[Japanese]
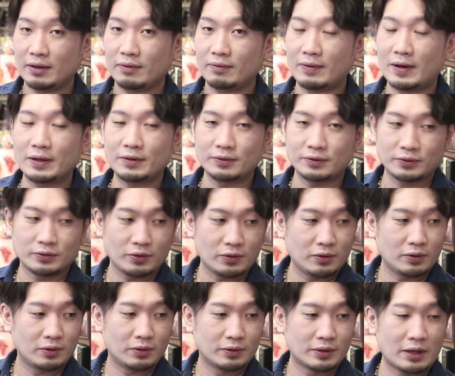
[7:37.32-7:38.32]
割る
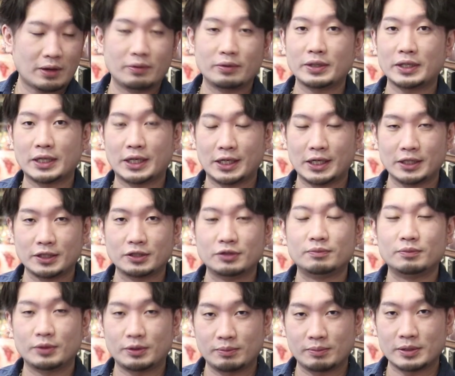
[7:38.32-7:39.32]
となおいいかなと
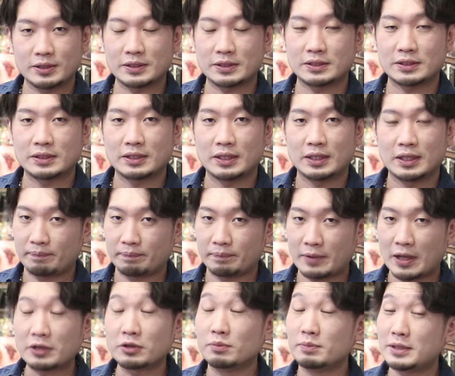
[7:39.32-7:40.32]
思います
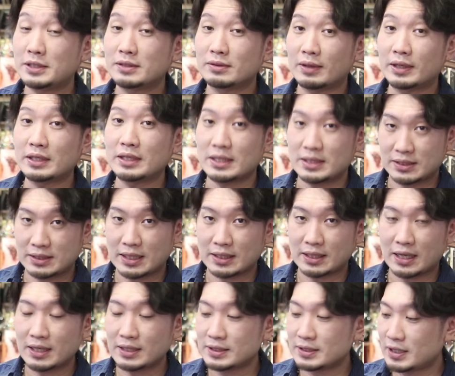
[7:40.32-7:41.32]
あと水割りです
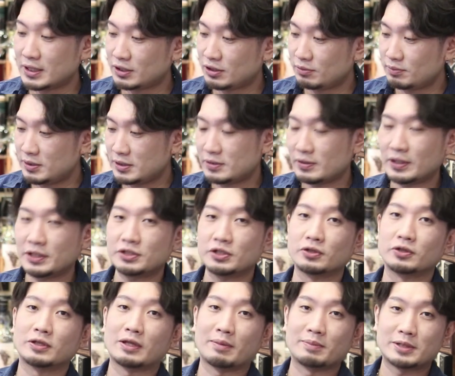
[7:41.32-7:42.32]
ね炭酸と水割り
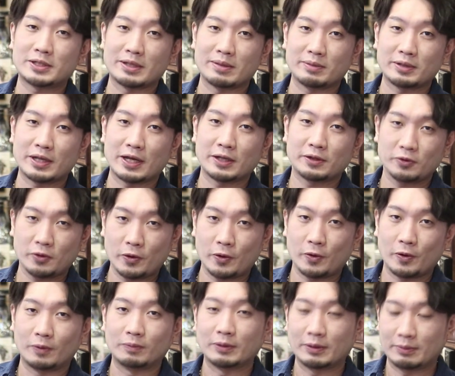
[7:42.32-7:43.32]
ちょっと試してみたい
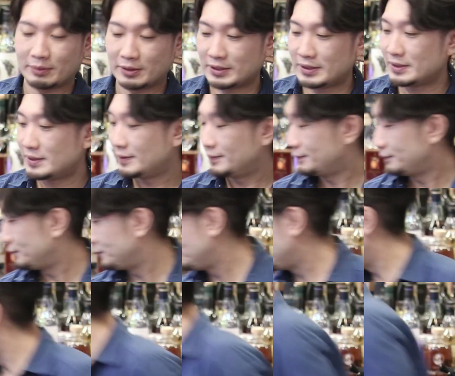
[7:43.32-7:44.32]
と思います
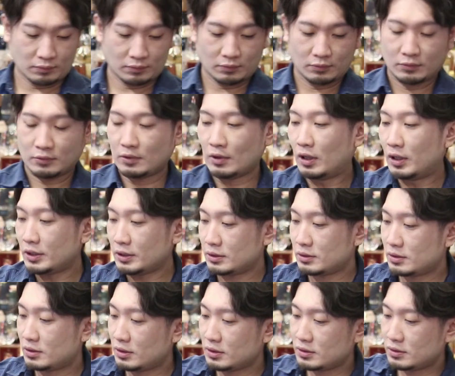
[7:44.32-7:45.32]
はい、
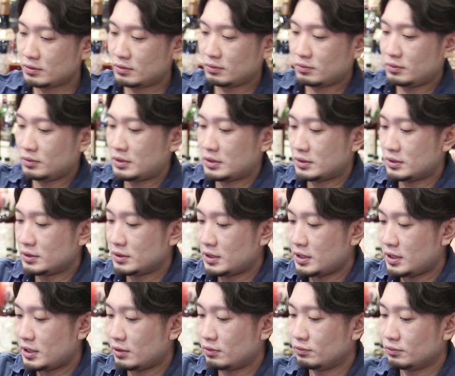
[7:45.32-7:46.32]
早速です
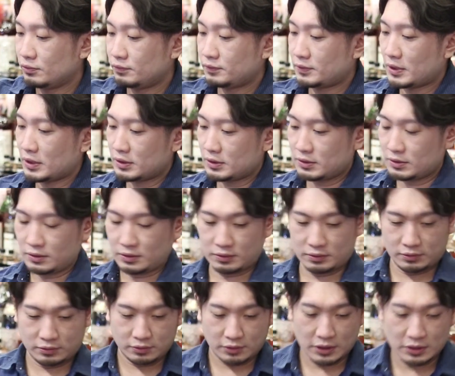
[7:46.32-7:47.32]
ね、この2つ
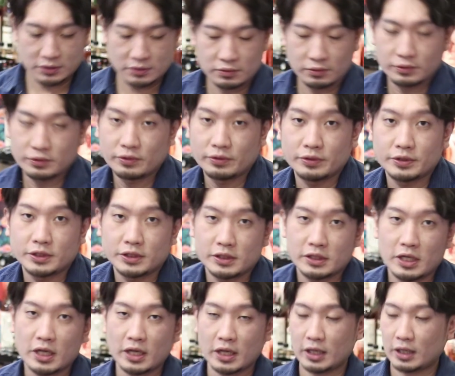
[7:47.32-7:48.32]
グラスを用意し
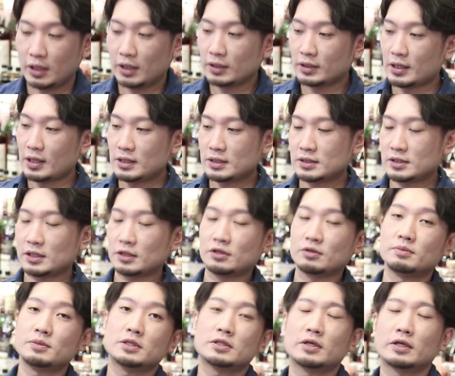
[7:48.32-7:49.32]
て、炭酸
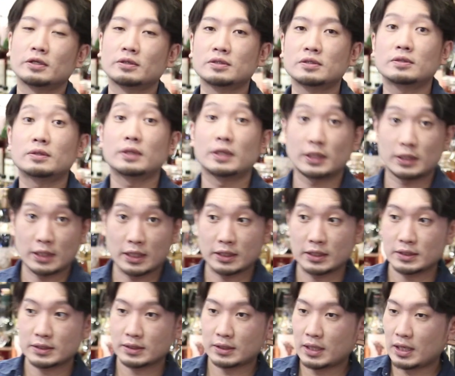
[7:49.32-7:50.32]
と水割りを作っていきたい
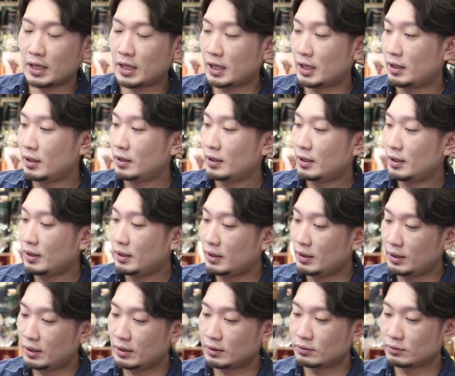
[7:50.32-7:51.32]
んですが、
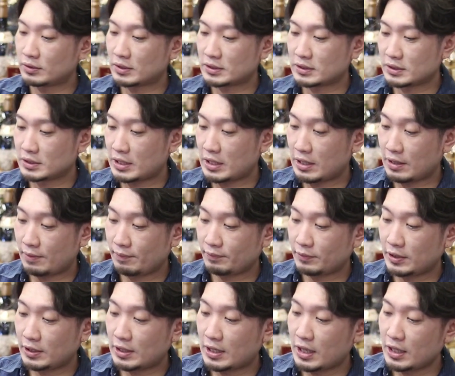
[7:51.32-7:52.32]
えっ、ー、とですね、
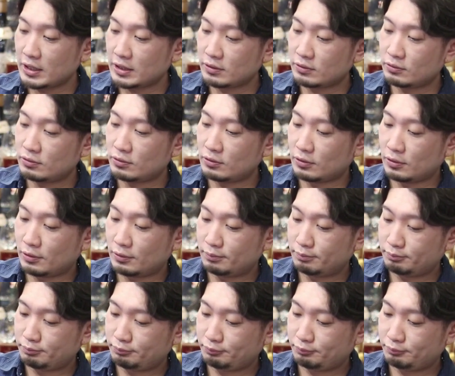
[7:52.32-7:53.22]
意外と、